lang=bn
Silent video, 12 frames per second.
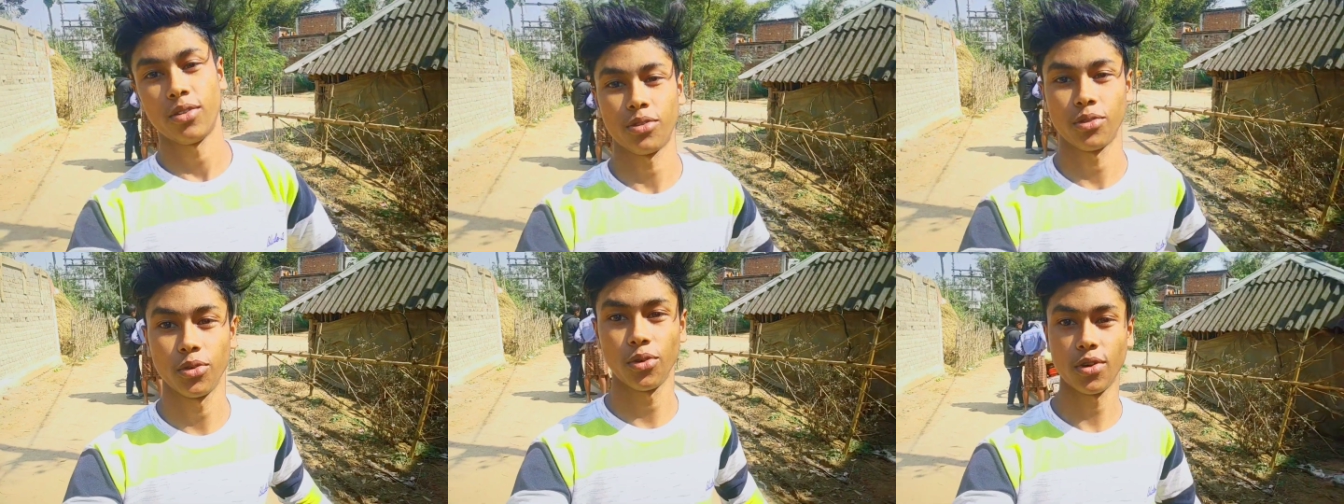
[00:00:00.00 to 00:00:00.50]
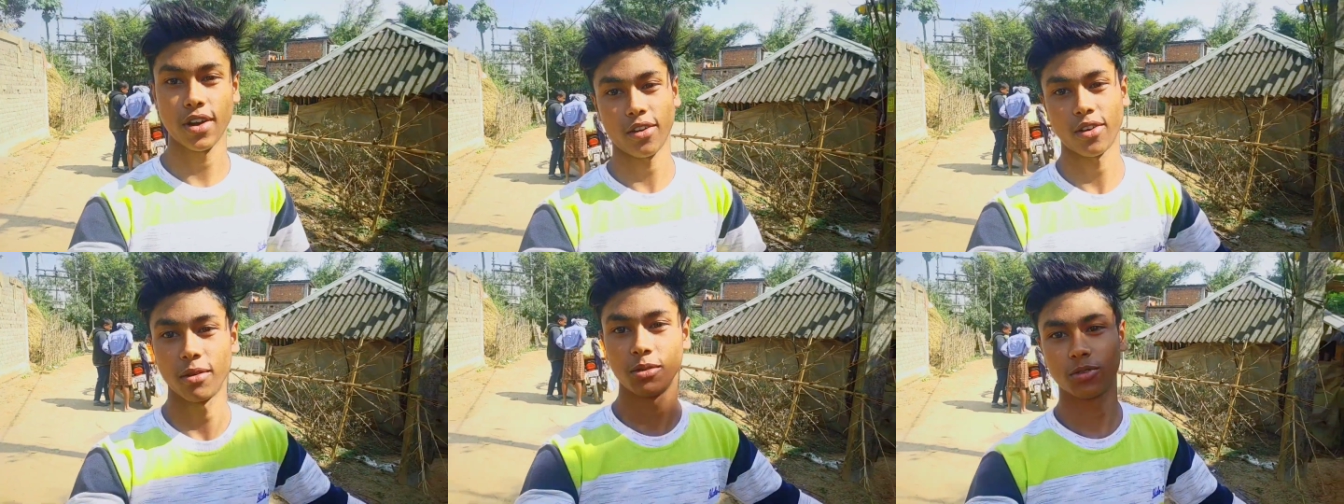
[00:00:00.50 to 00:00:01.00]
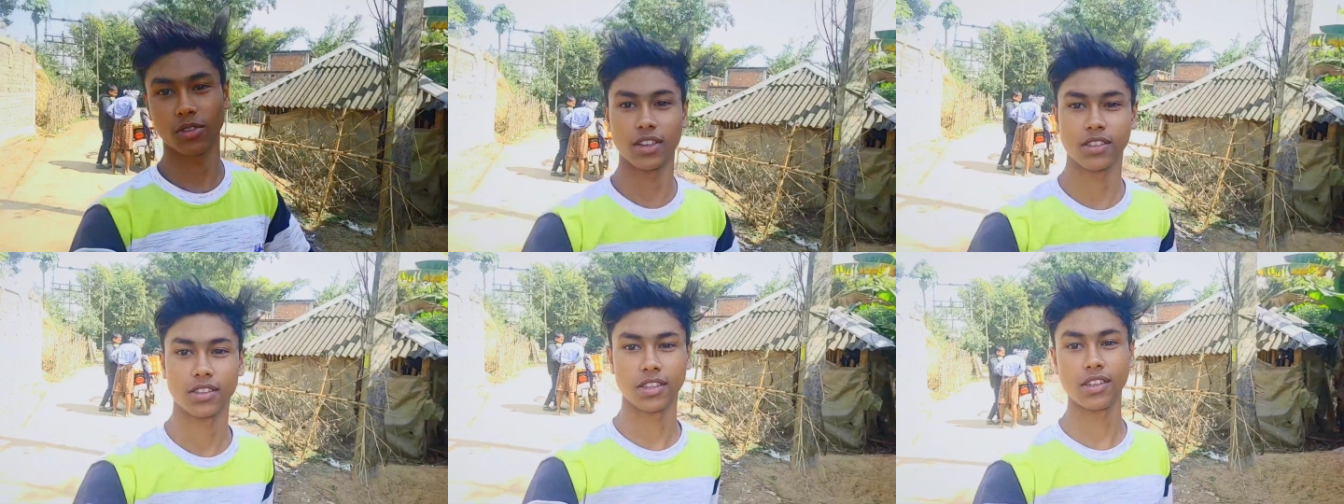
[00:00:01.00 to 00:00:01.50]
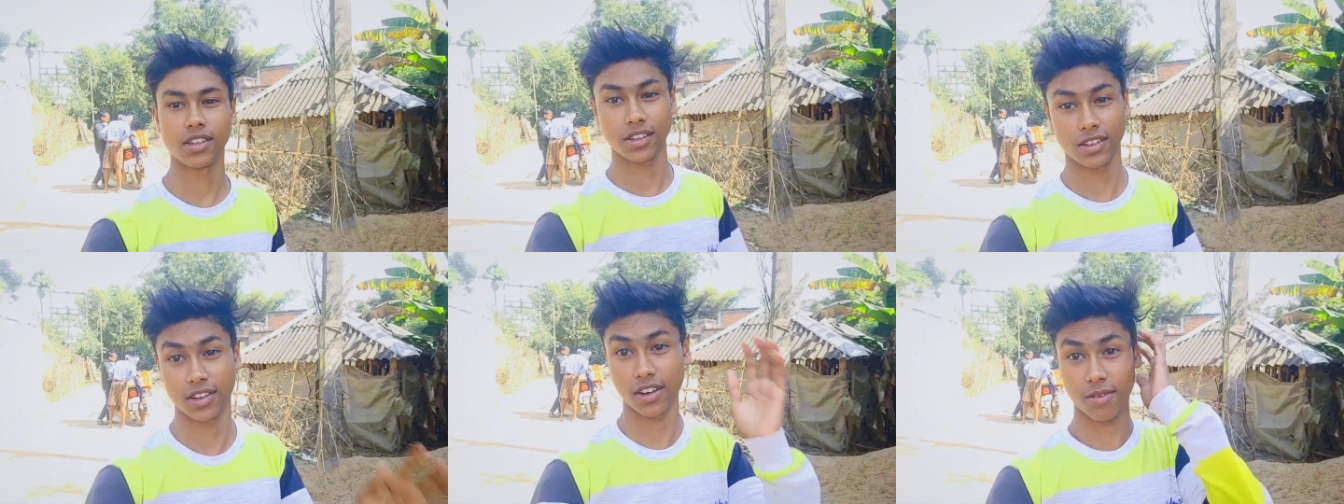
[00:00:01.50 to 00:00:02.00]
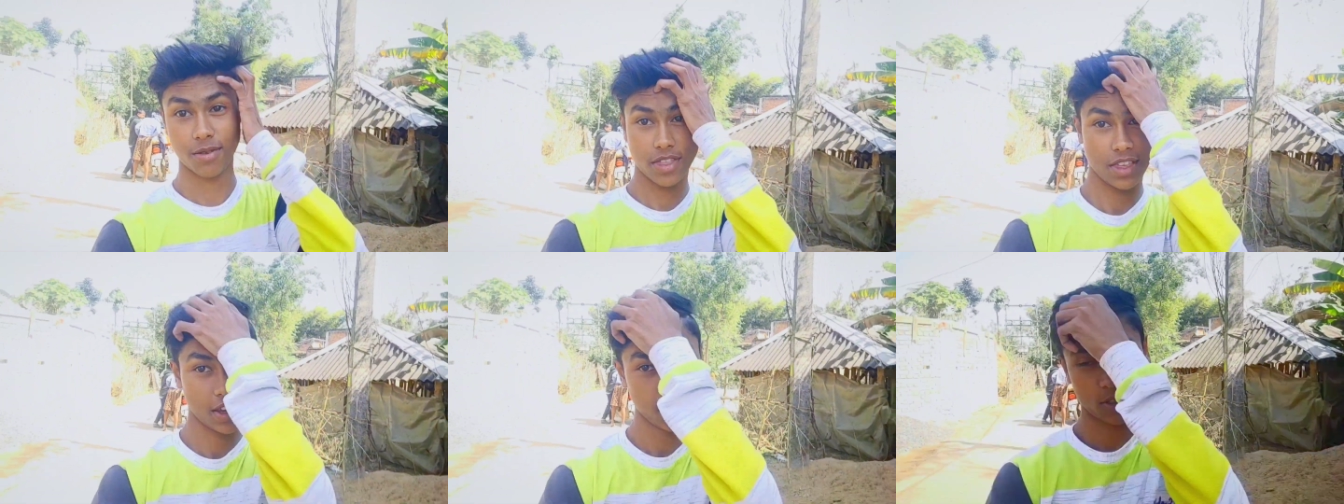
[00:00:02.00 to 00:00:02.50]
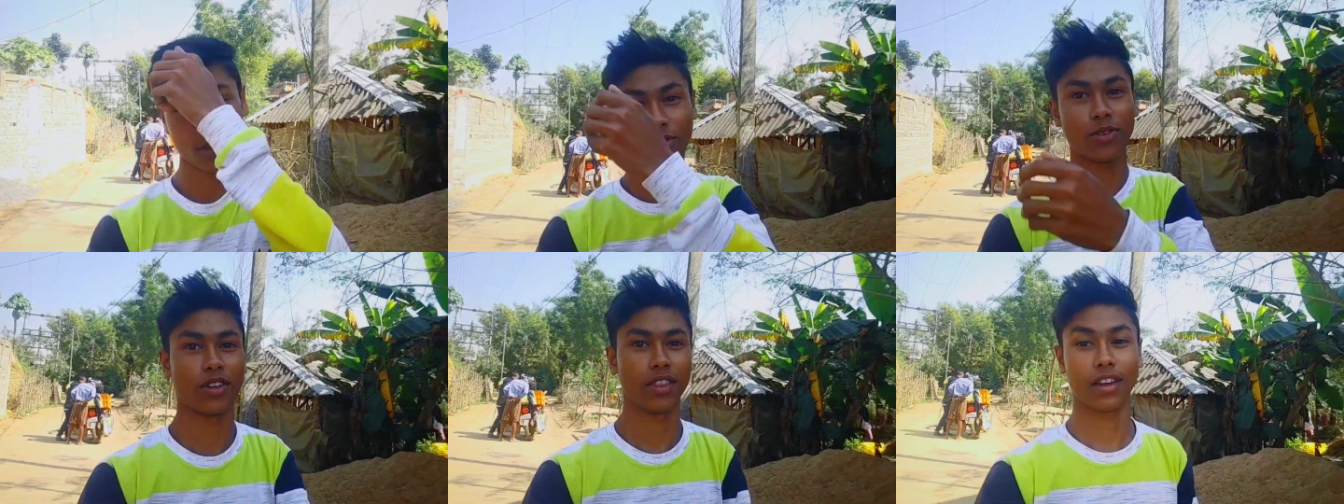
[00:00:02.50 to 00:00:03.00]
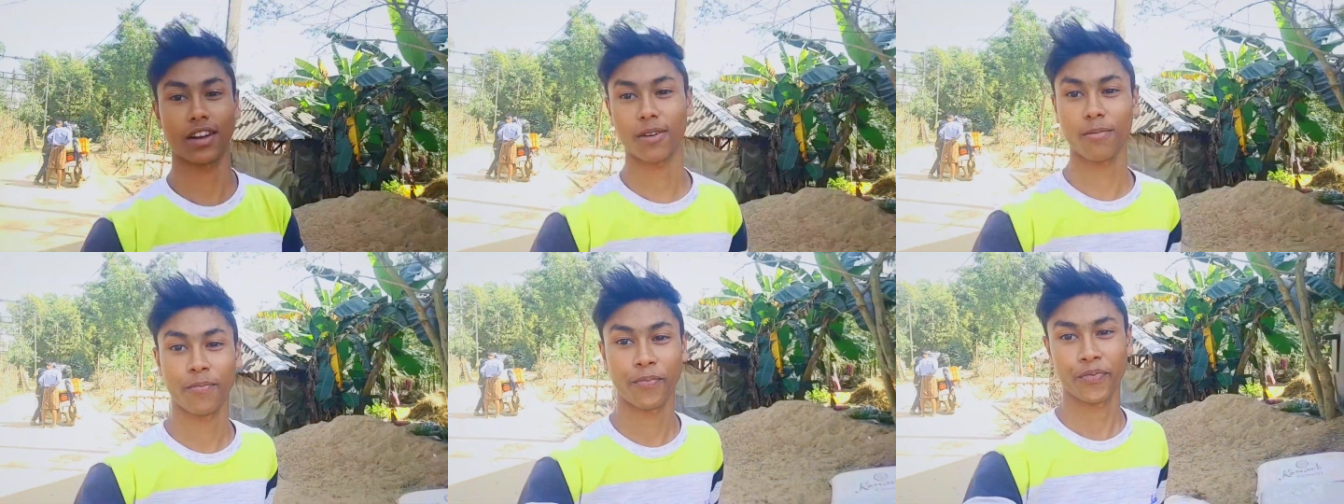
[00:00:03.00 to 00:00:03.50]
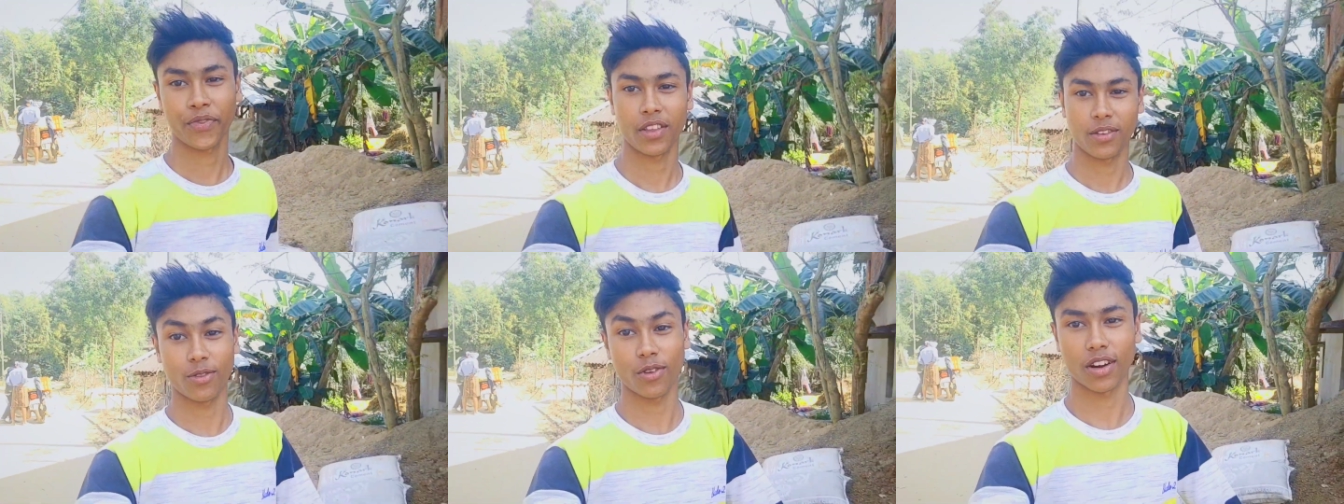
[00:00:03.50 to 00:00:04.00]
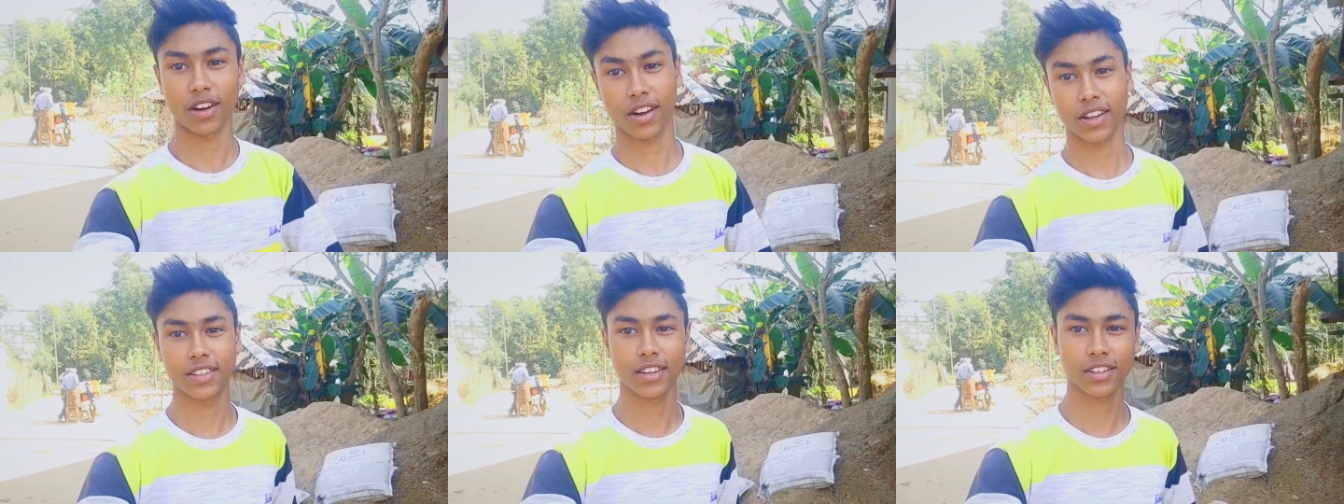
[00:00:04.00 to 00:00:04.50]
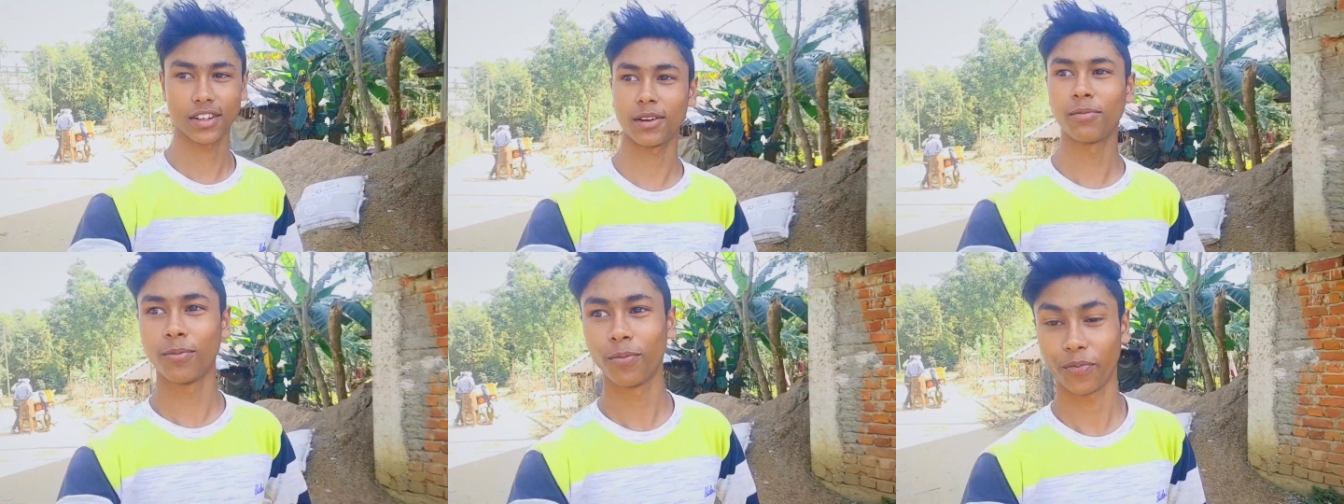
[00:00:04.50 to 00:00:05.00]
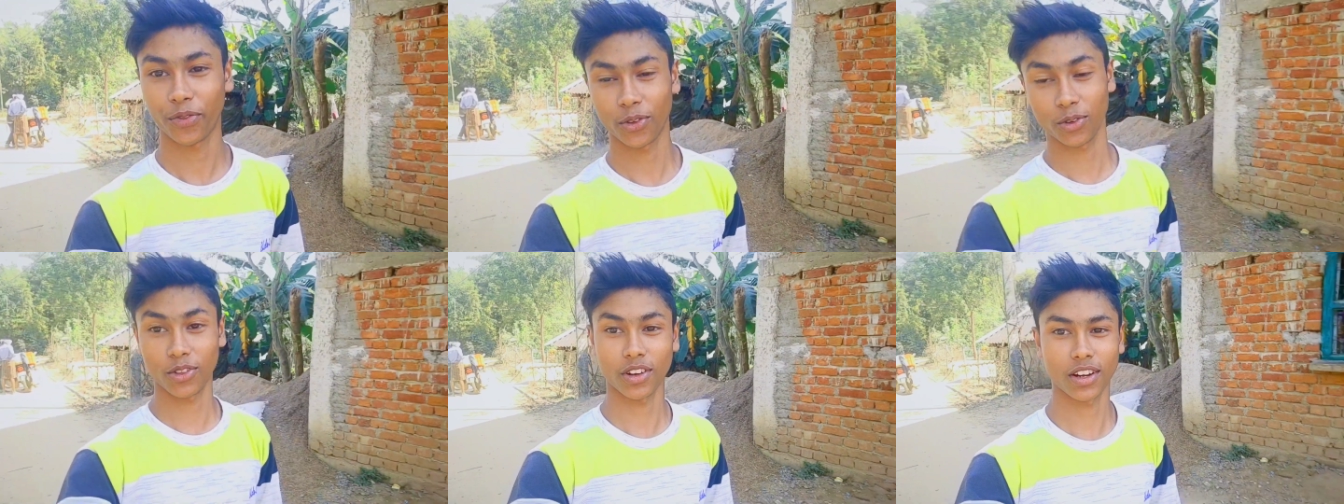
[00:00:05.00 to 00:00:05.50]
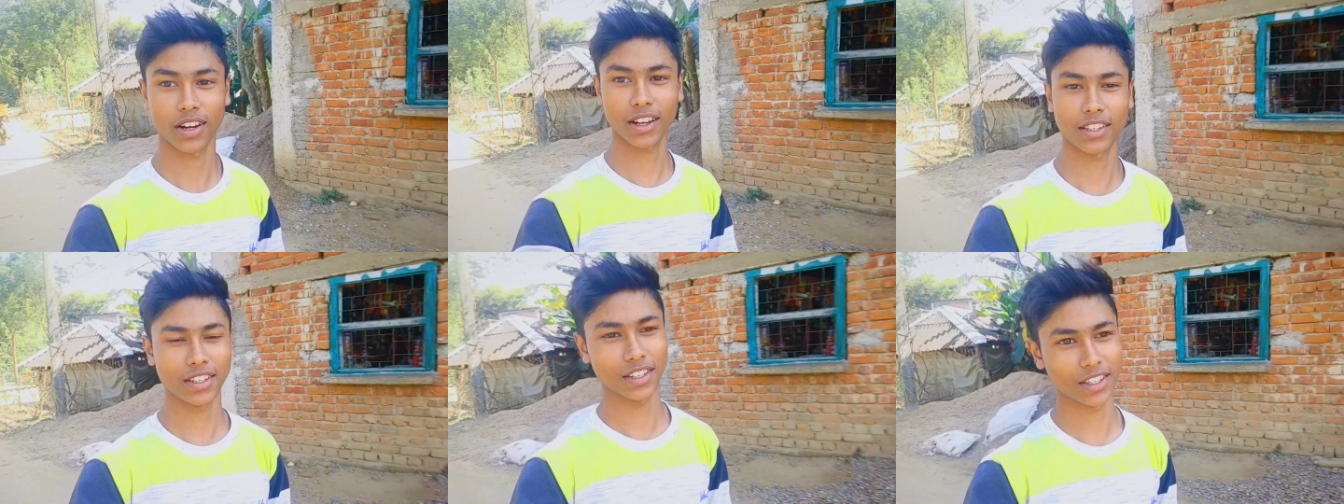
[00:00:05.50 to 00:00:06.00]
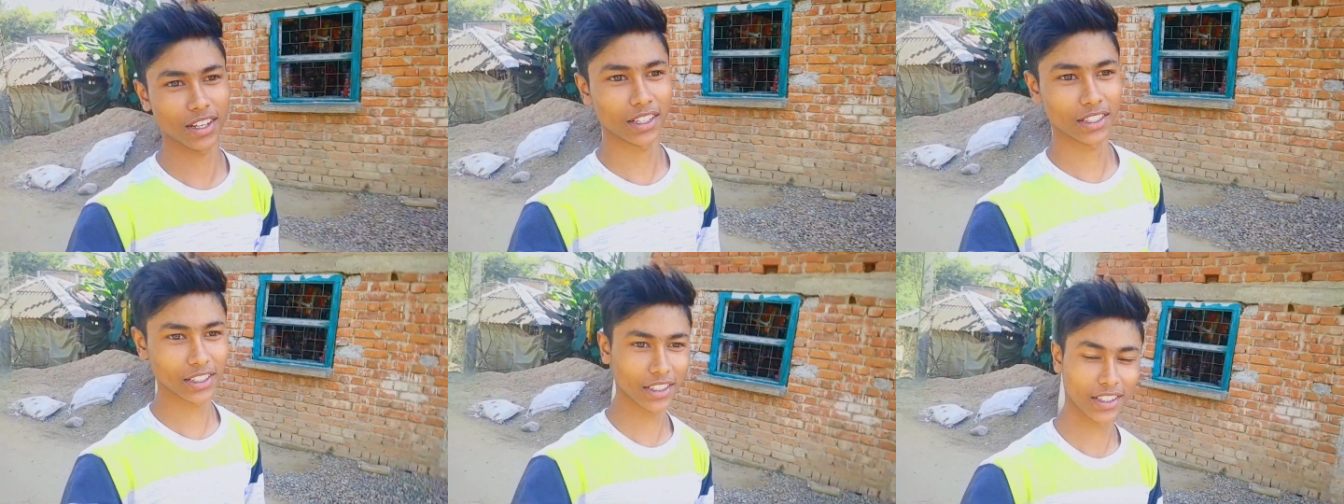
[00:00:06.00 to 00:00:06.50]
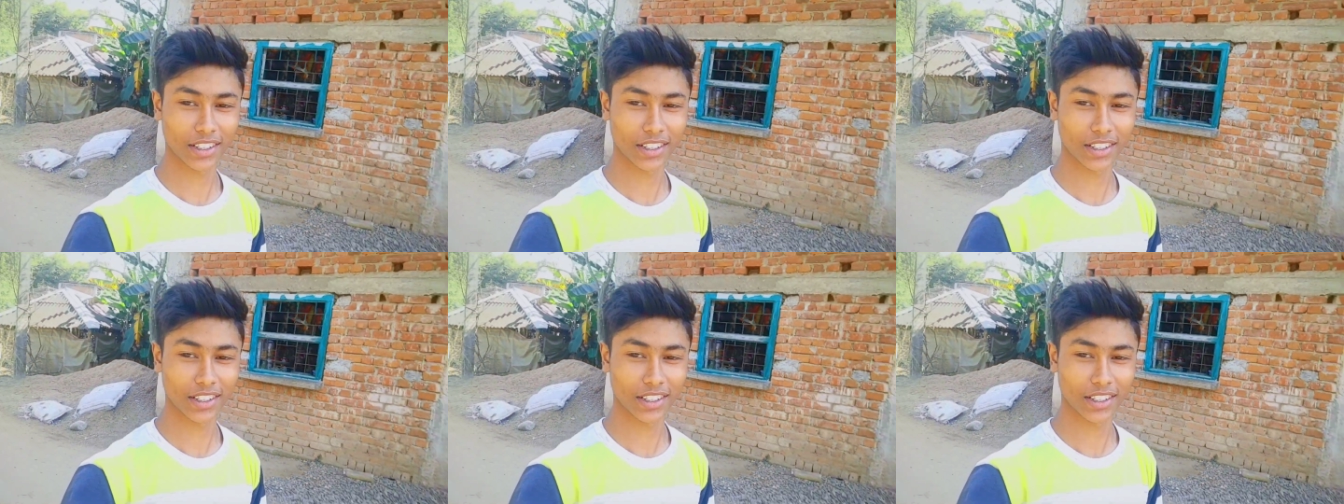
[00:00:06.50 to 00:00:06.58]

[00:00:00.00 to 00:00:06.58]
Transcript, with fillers: তো এখন আমি চলে এসেছি গ্রামের দিকে তো দেখলাম দোকানের কাছে আসলাম তো দোকানের কাছে এসে গেছি